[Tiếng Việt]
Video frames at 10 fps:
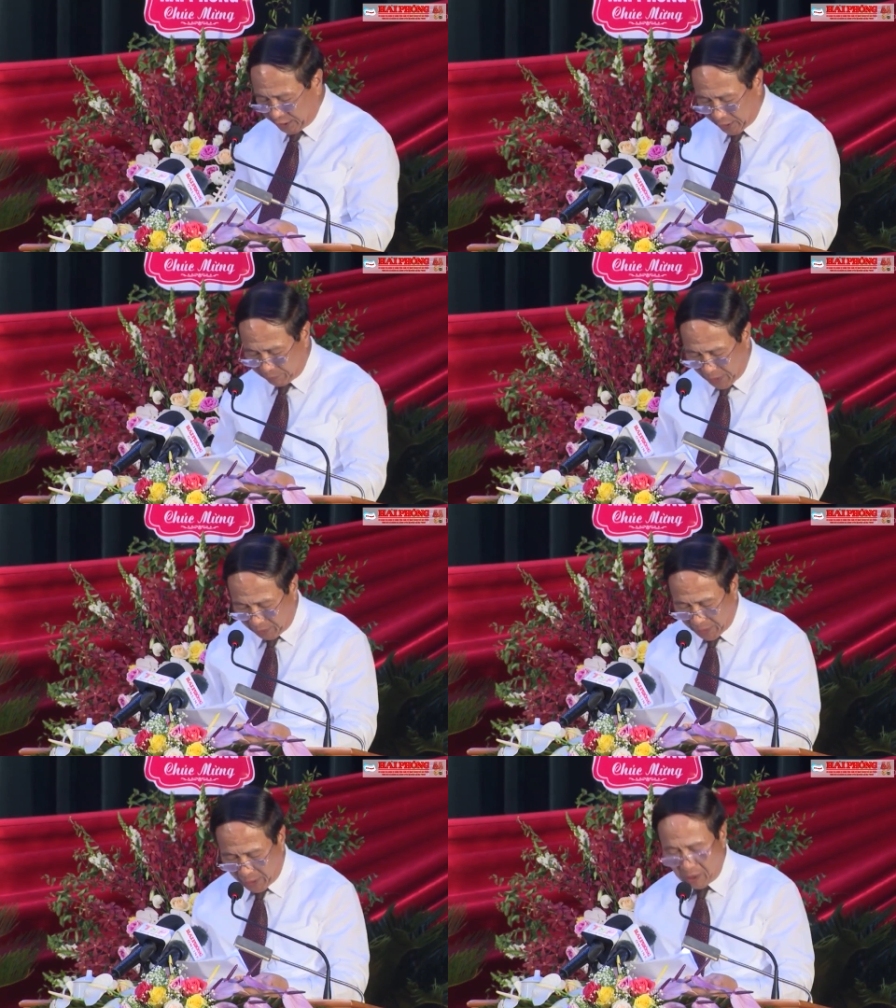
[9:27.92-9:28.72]
triển
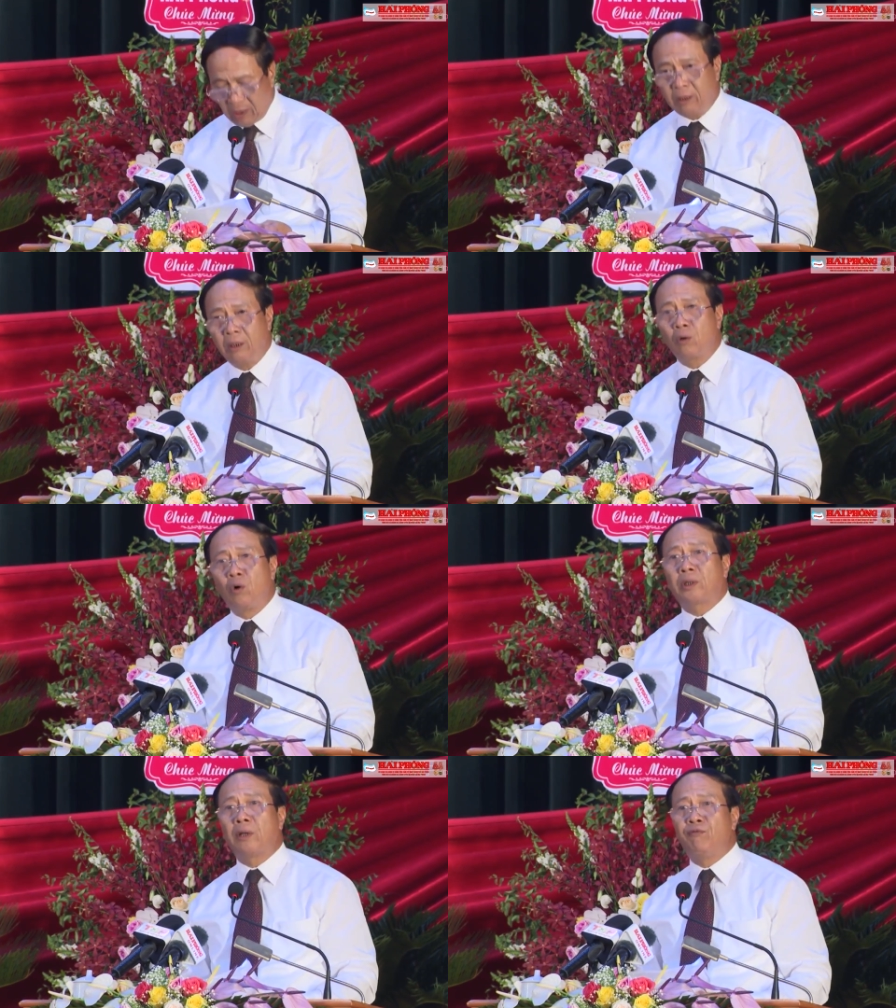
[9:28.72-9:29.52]
mạnh mẽ
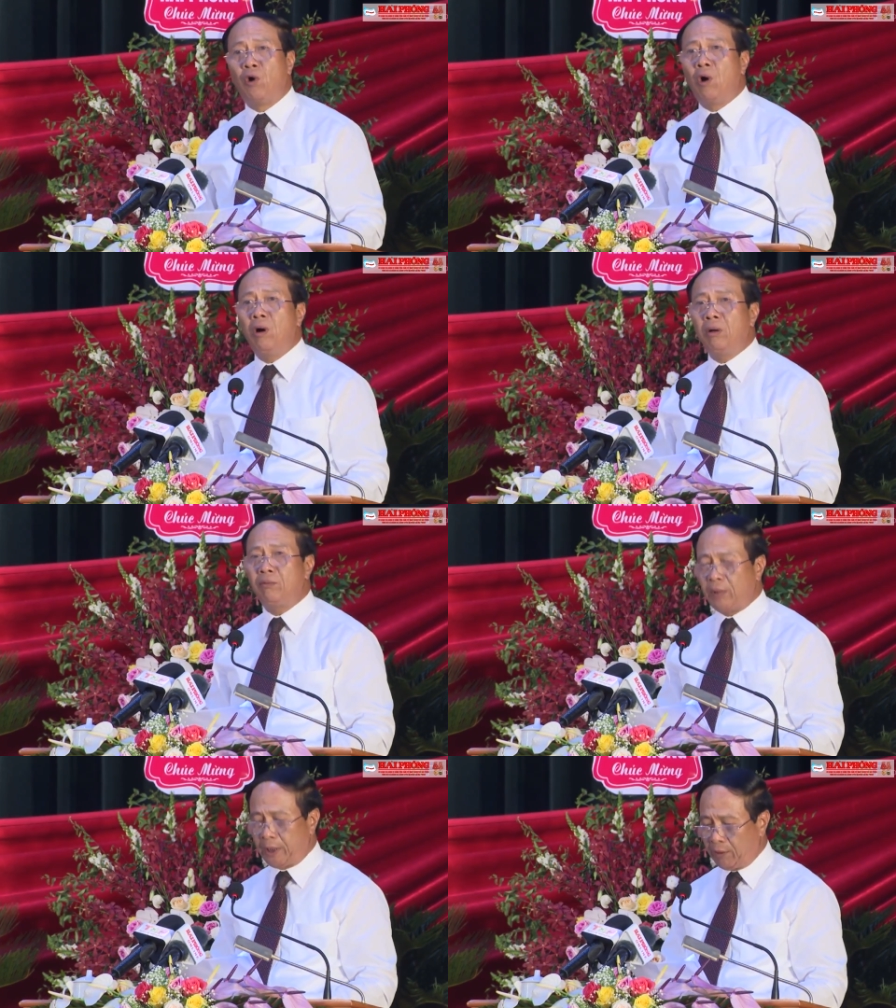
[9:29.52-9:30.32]
của thành phố
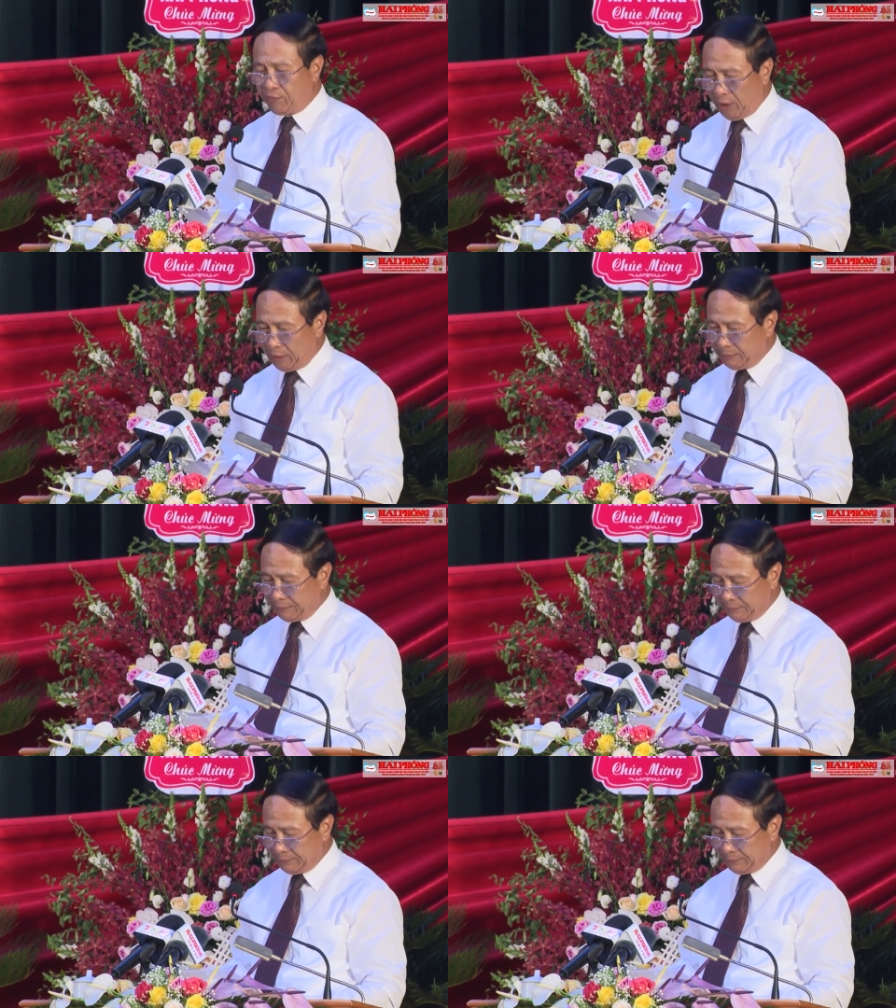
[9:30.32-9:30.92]
và địa phương.